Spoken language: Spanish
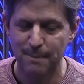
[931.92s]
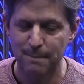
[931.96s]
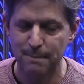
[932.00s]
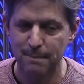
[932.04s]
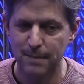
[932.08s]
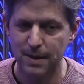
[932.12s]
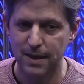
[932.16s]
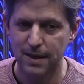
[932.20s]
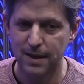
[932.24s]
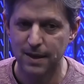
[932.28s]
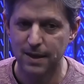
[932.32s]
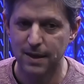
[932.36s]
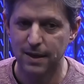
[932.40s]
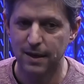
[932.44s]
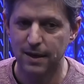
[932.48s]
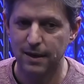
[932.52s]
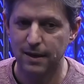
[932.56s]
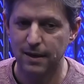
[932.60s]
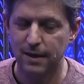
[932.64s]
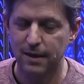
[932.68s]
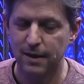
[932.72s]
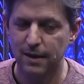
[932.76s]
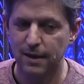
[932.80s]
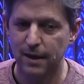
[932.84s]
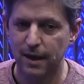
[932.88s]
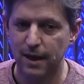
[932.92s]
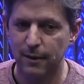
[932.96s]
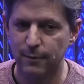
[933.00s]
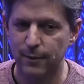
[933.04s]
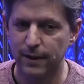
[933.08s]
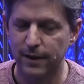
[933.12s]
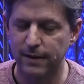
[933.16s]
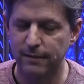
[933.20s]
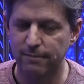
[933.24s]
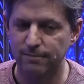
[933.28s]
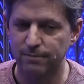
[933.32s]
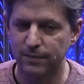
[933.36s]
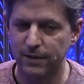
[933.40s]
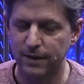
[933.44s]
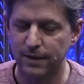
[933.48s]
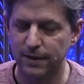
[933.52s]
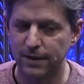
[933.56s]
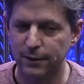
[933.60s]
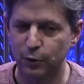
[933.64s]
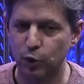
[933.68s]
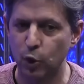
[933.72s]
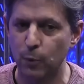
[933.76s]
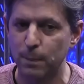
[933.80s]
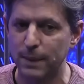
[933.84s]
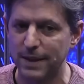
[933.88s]
mí, a ver,
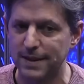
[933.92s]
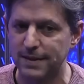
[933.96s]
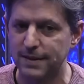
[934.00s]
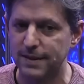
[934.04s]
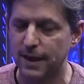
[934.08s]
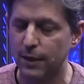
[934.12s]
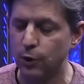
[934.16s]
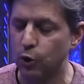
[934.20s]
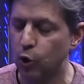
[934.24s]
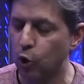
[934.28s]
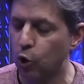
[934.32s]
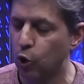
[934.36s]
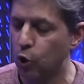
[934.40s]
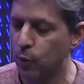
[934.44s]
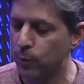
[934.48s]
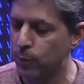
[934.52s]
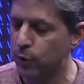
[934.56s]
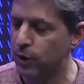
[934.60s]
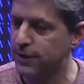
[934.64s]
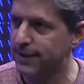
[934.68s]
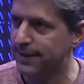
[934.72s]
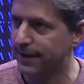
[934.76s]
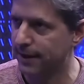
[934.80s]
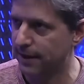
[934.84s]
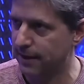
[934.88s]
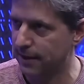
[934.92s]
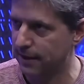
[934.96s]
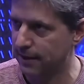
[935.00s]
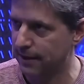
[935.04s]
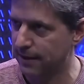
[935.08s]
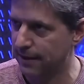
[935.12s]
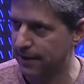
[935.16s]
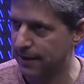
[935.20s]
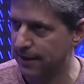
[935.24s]
estoy pensando cómo hacer